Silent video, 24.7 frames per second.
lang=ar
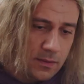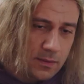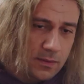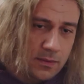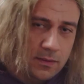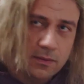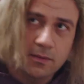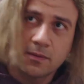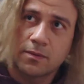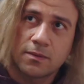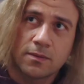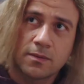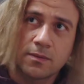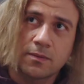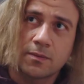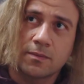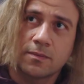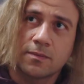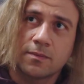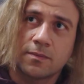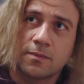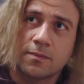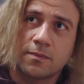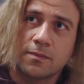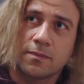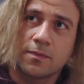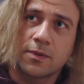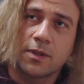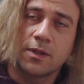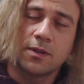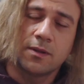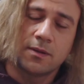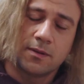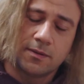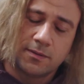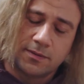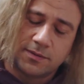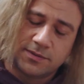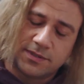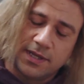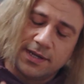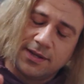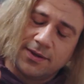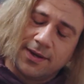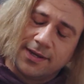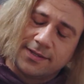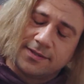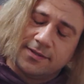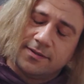انت عايزه
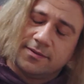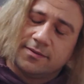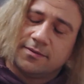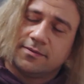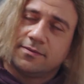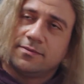ثانيه واحده